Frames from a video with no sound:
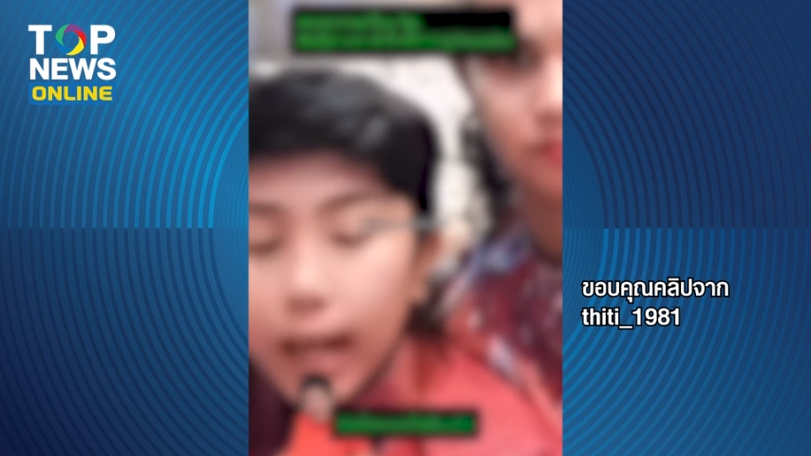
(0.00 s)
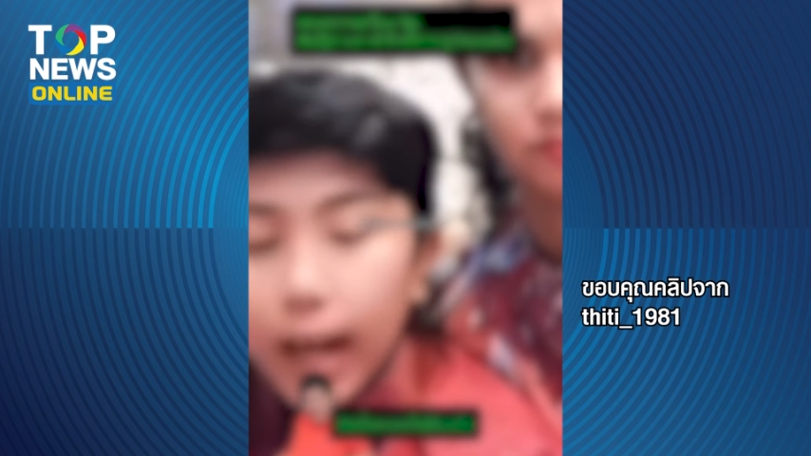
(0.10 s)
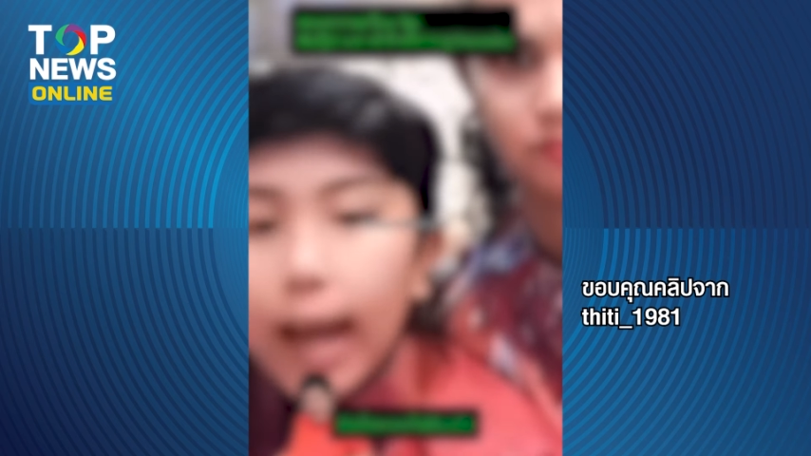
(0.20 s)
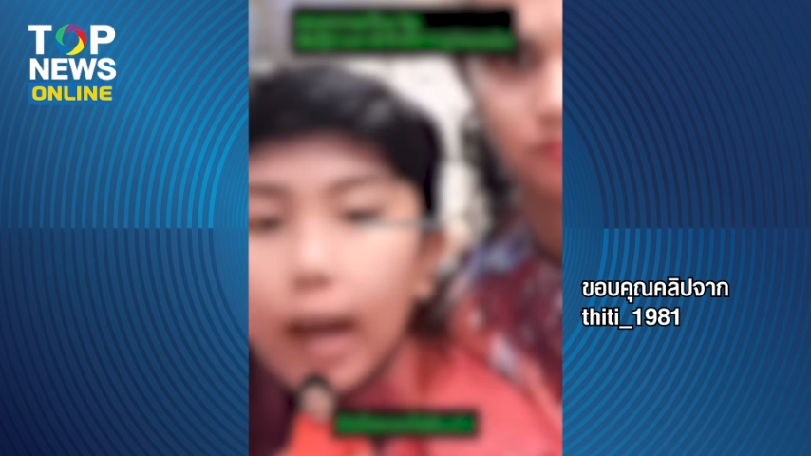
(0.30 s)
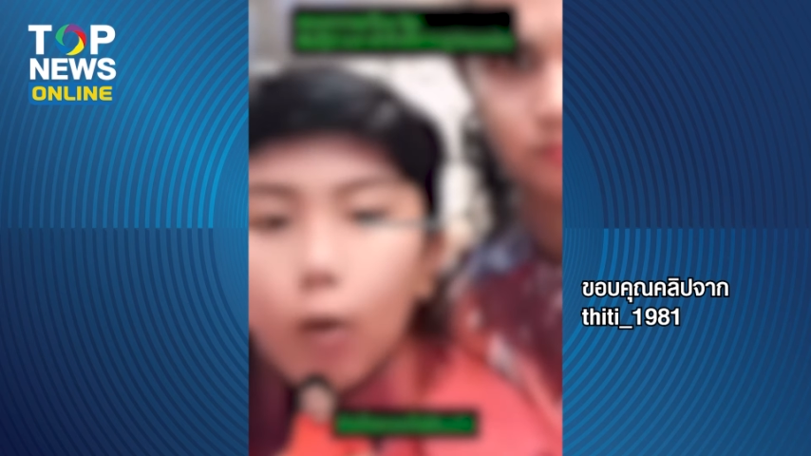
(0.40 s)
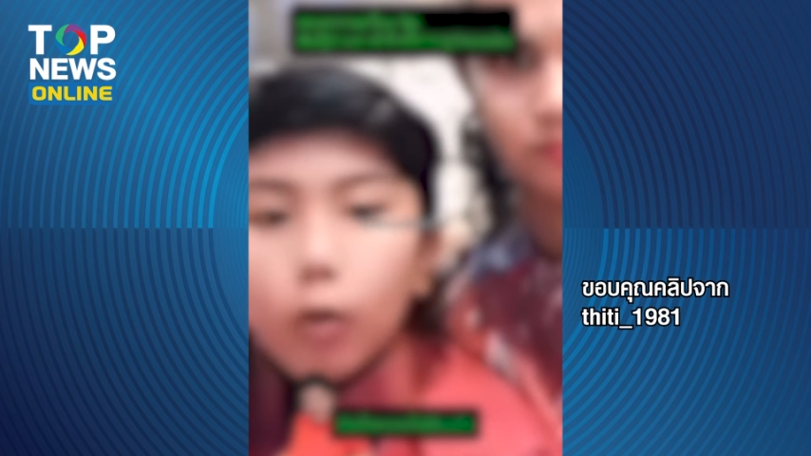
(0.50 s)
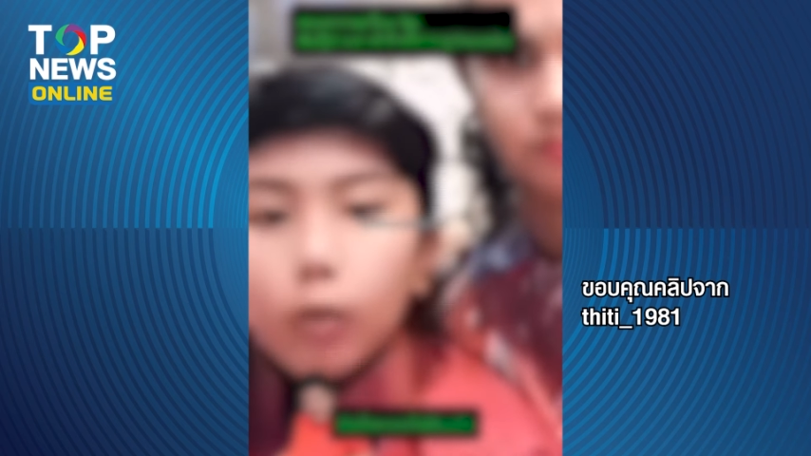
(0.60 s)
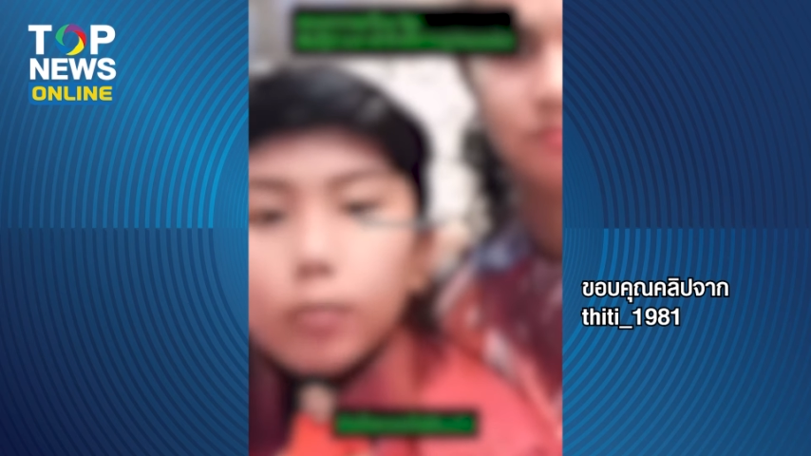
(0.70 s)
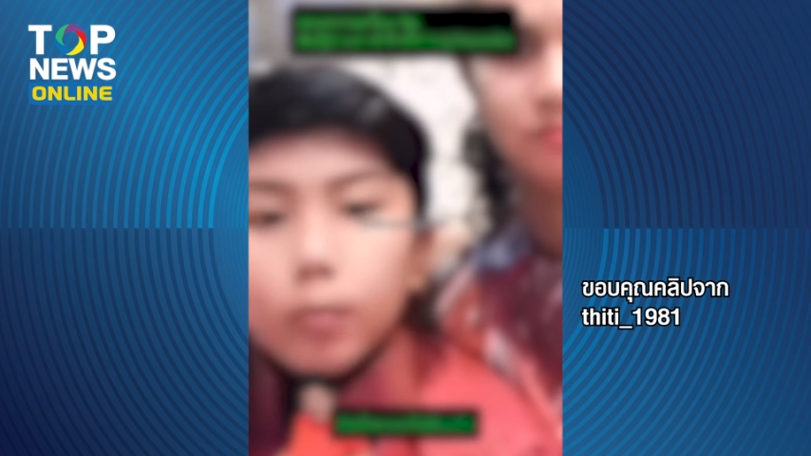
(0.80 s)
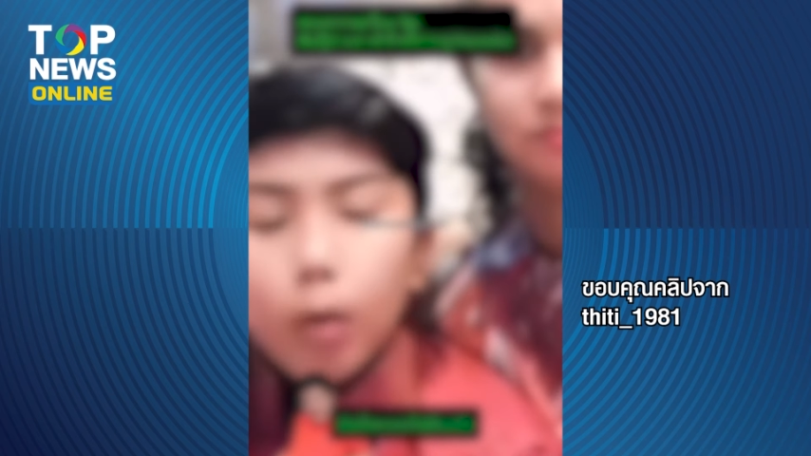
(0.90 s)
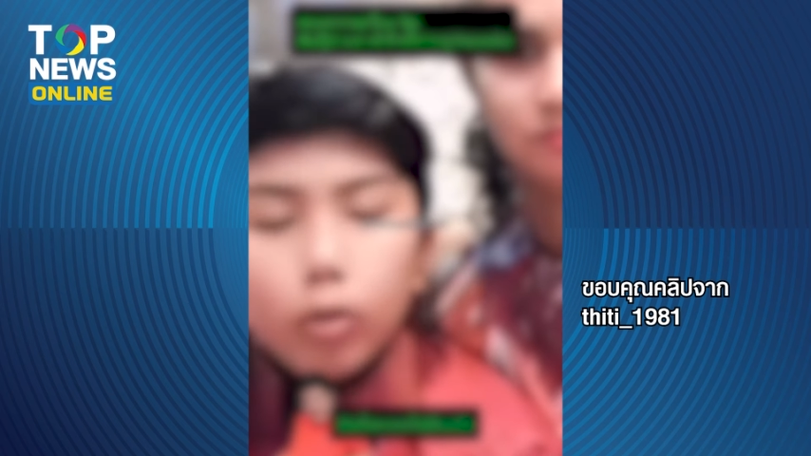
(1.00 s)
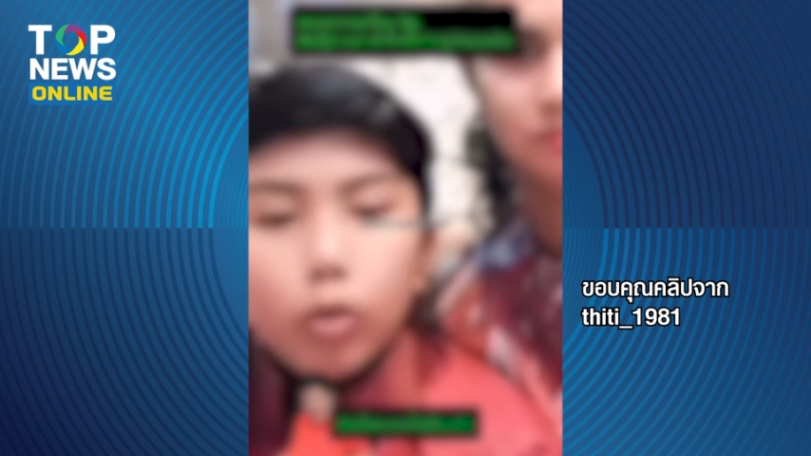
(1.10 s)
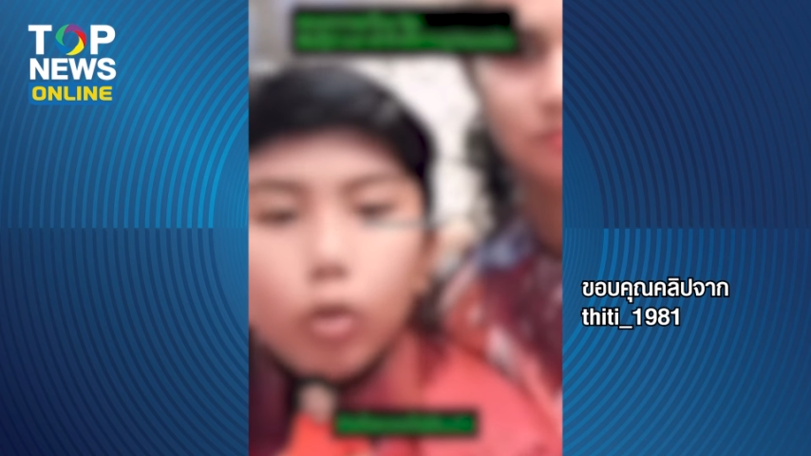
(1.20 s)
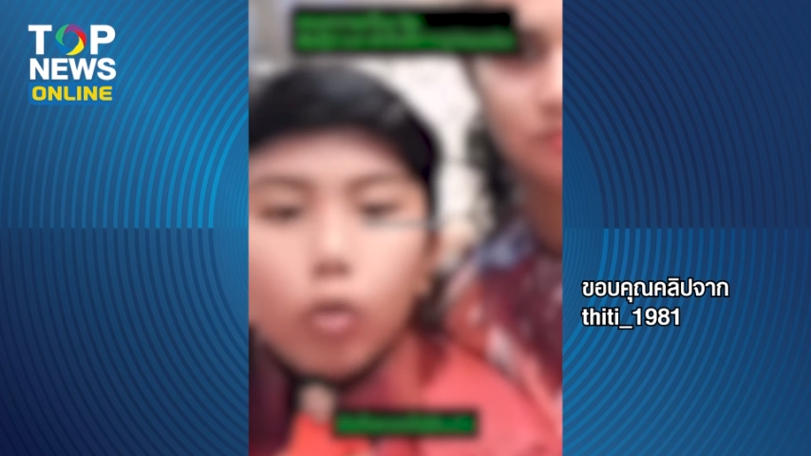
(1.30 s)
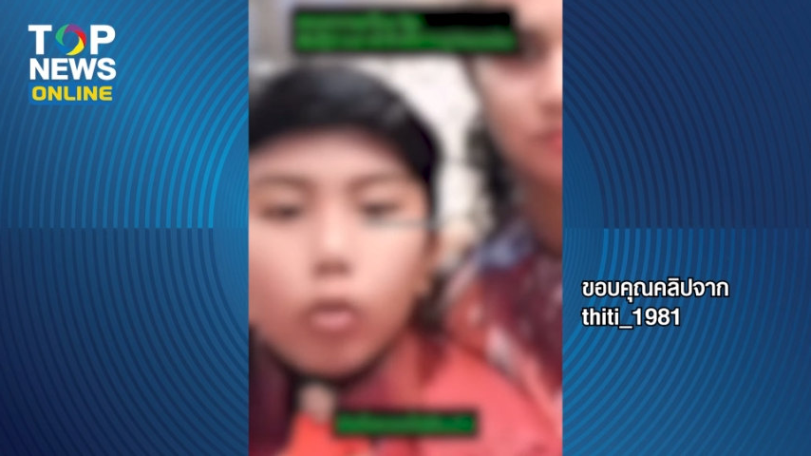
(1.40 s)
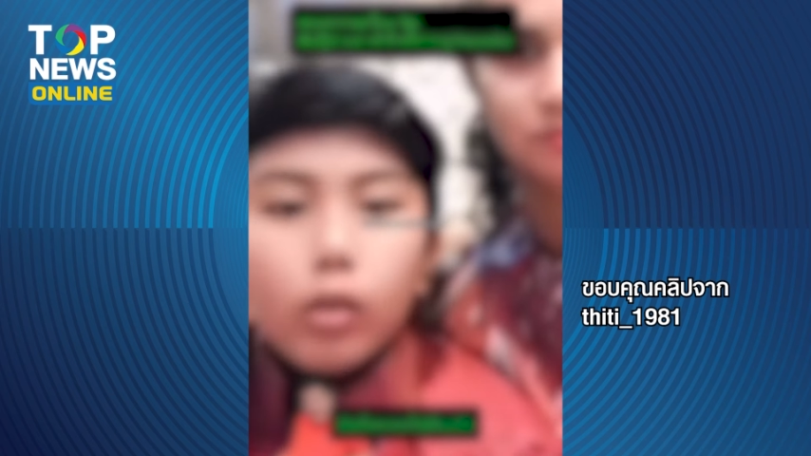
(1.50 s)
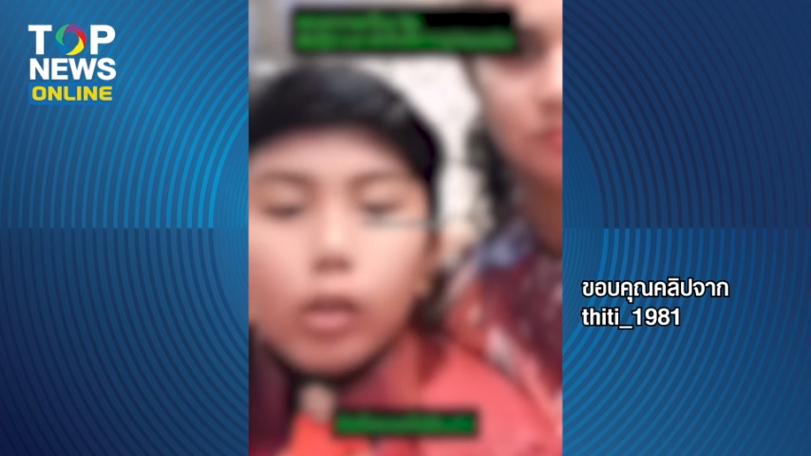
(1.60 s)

ฆ่าคนป้อนคน